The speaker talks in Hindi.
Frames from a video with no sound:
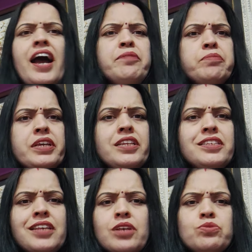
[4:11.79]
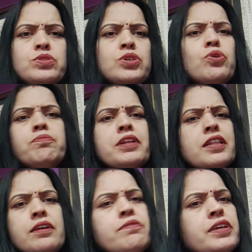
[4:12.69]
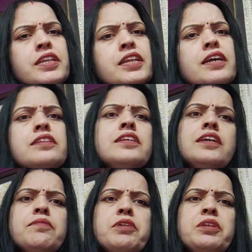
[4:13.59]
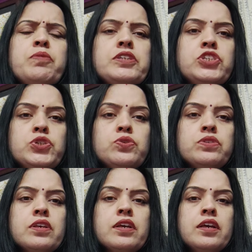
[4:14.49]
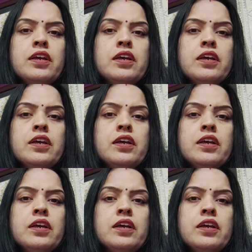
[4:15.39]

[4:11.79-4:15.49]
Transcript: आज मेरी सासू जी कोई मतलब ही नहीं रखती है मेरी बच्चियों से